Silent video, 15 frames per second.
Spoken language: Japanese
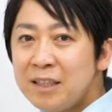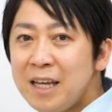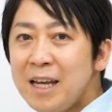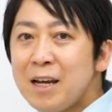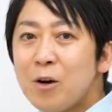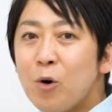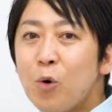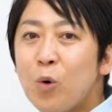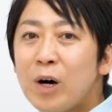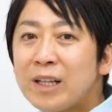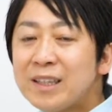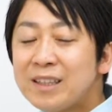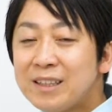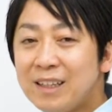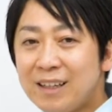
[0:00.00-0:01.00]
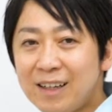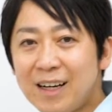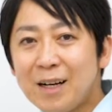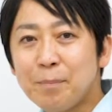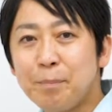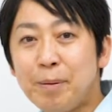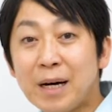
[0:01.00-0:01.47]
て終わった
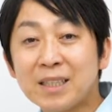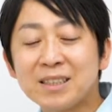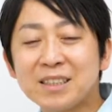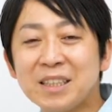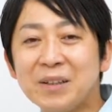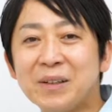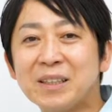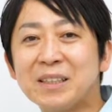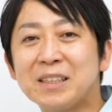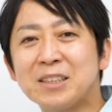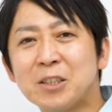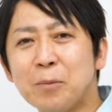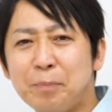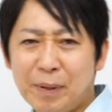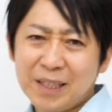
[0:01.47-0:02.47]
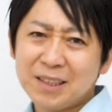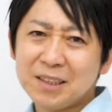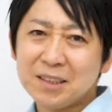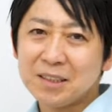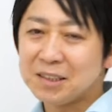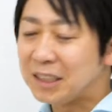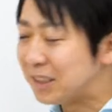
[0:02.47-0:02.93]
ら×なわけですよ。×
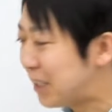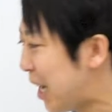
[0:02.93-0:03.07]
つうか